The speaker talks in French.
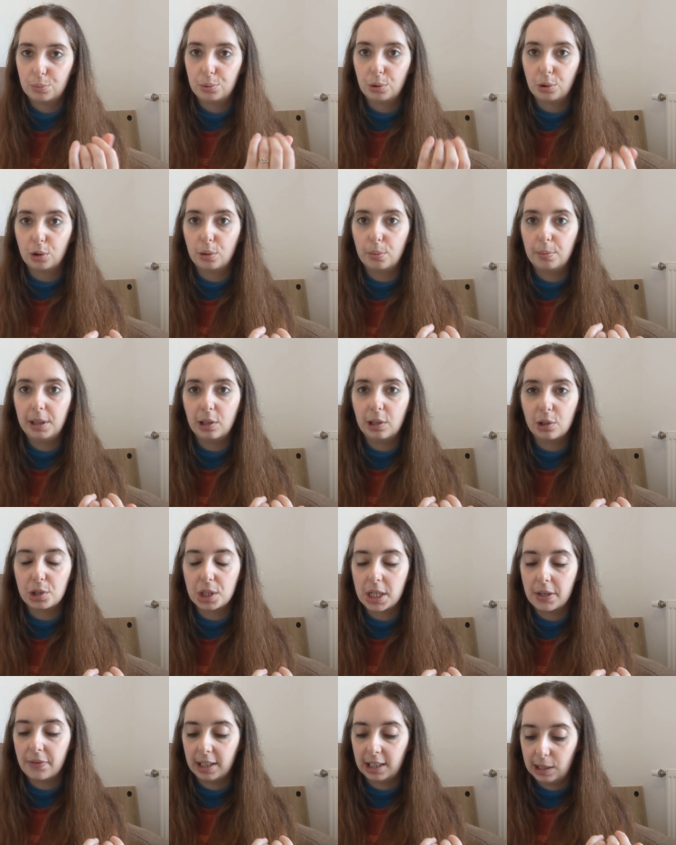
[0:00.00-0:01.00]
pour euh,
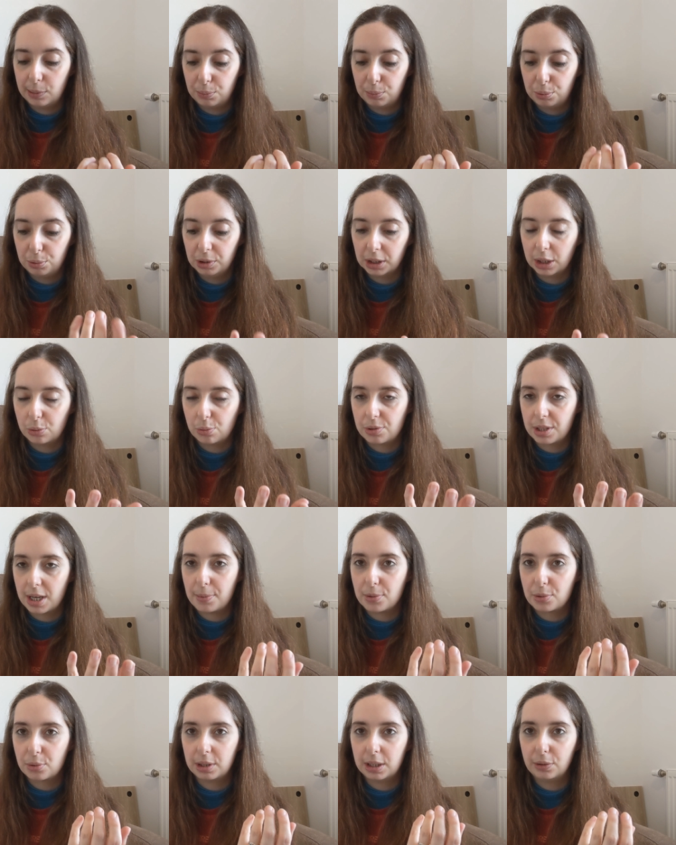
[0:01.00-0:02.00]
mélanger avec les poudres et tout
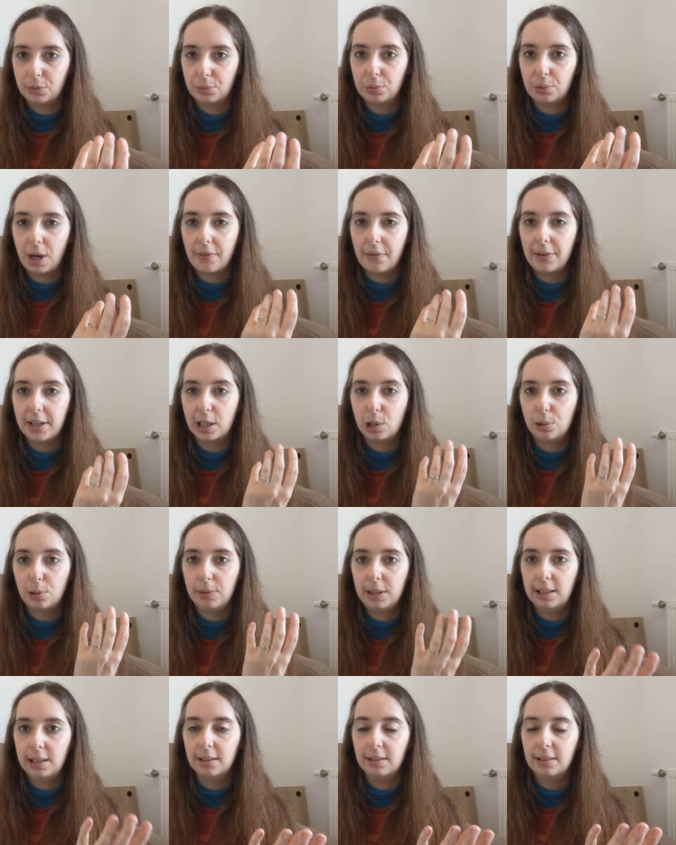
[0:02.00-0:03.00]
ça, parce que des fois avec
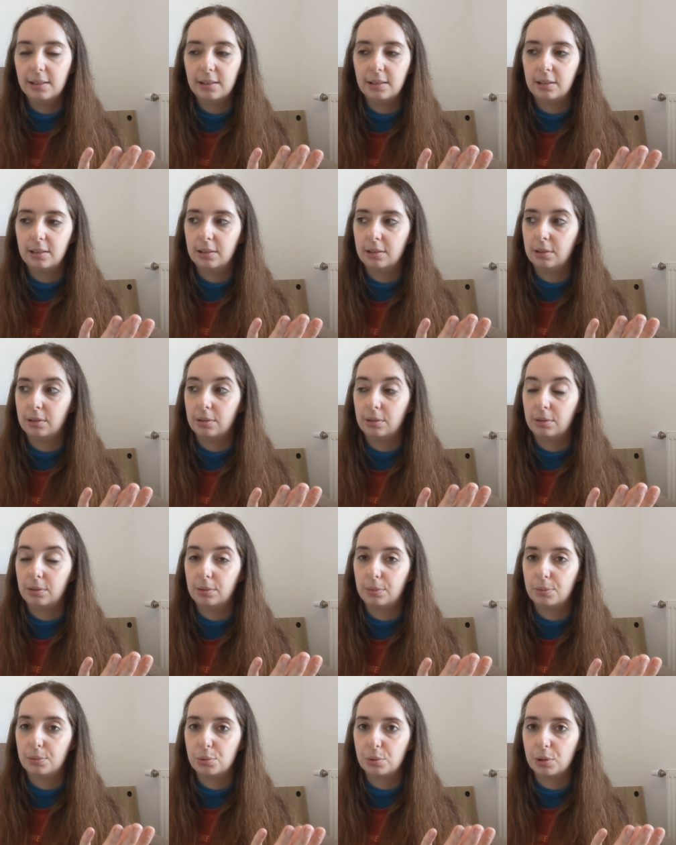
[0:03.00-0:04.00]
l'huile
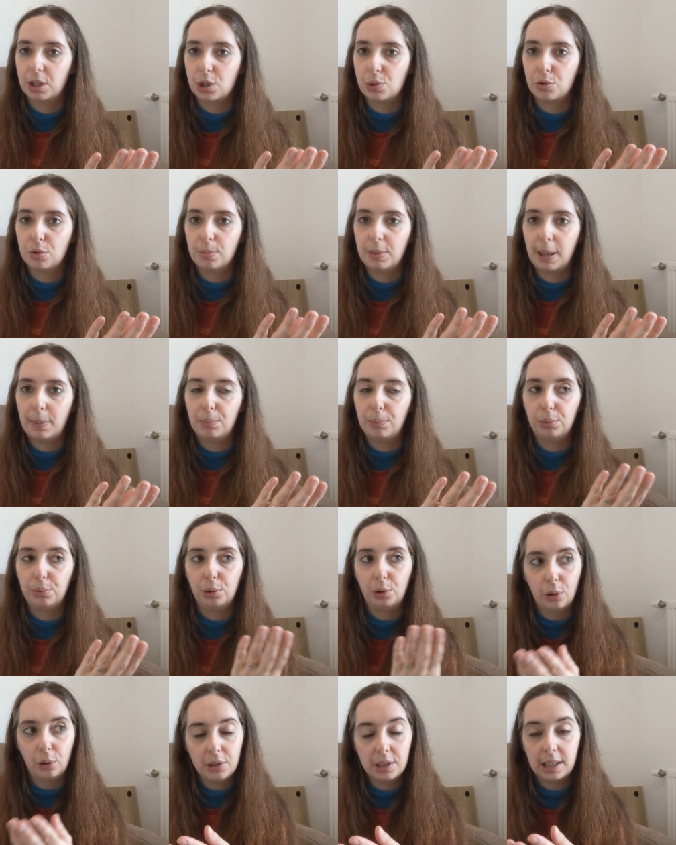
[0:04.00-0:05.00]
euh, sur les cheveux de ma
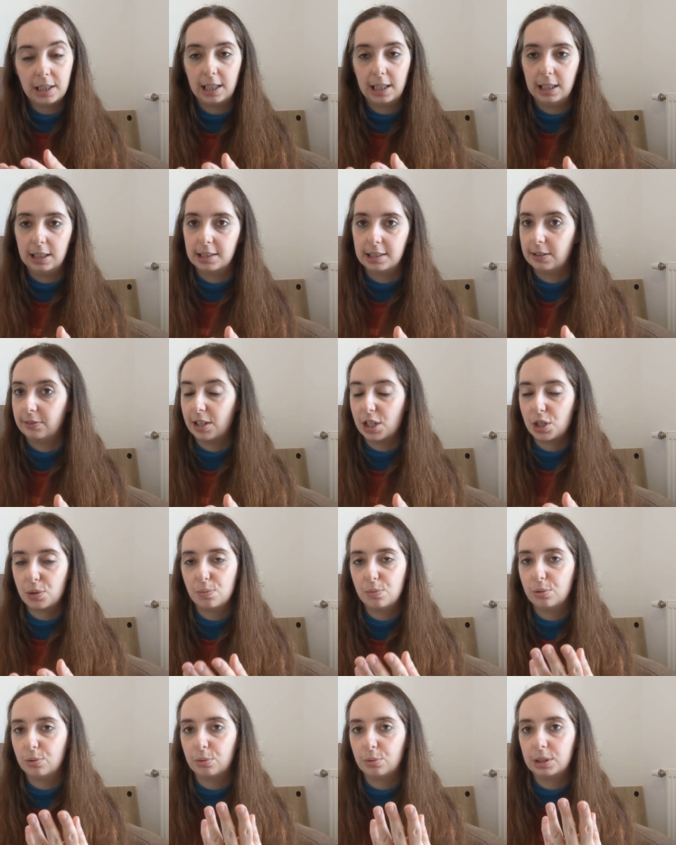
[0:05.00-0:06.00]
plus grande, c'est
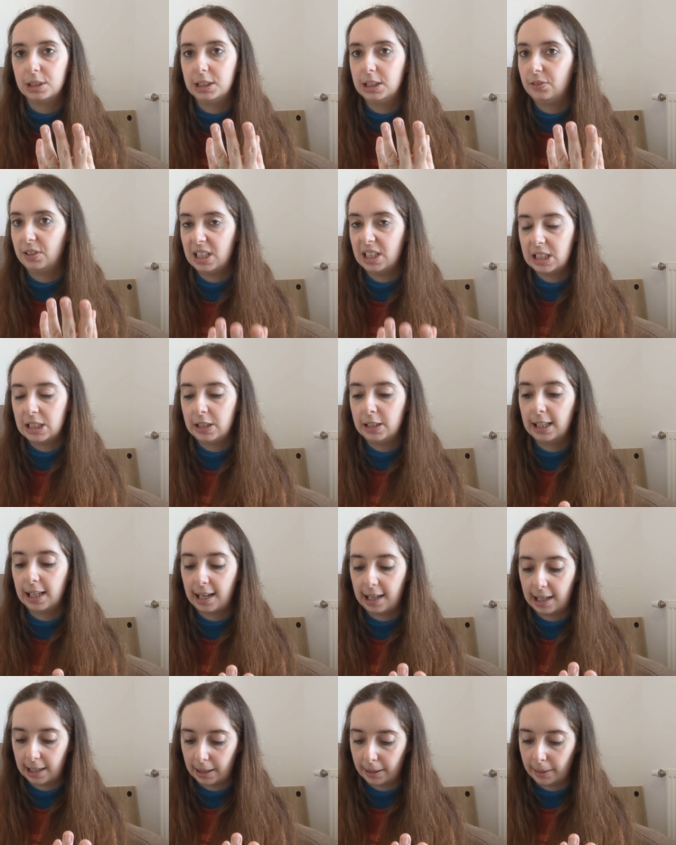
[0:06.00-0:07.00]
vachement
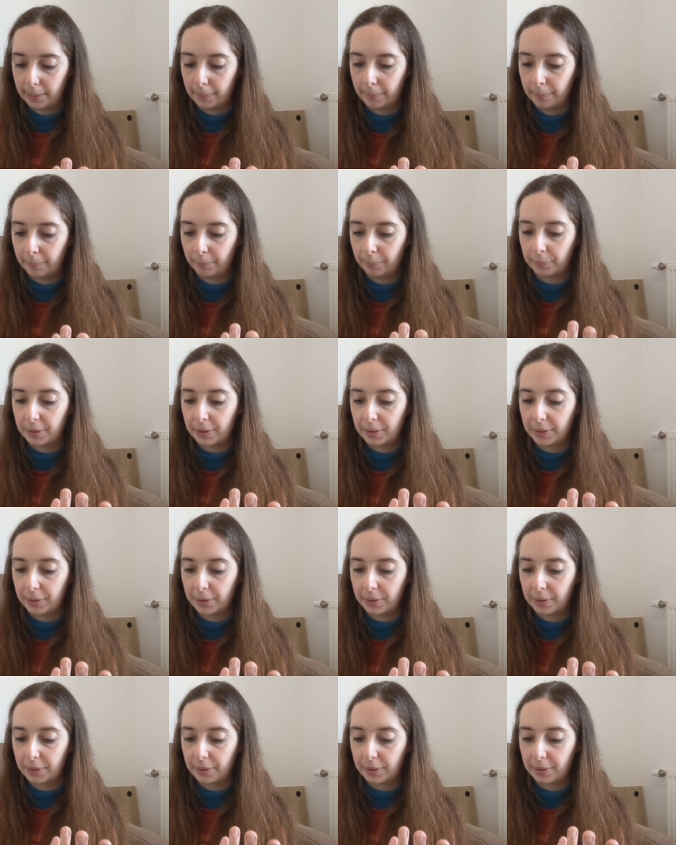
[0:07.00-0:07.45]
difficile à,